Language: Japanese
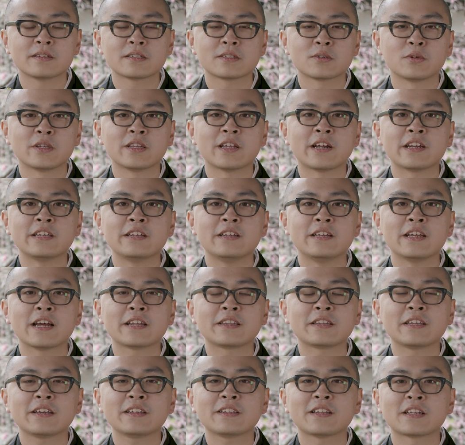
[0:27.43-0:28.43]
それなりに
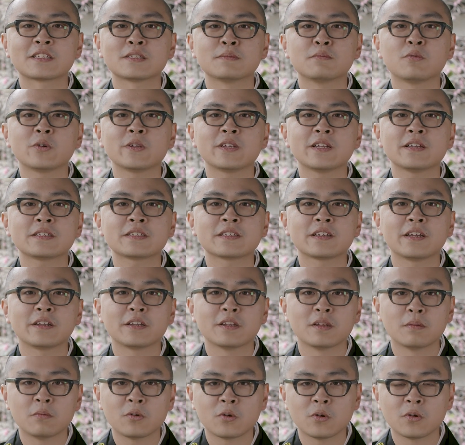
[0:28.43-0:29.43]
やってきたつもりですけれ
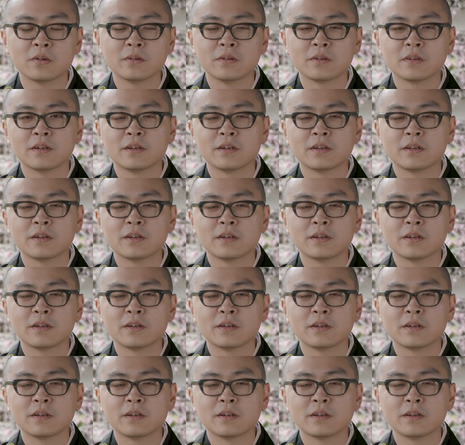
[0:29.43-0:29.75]
ども、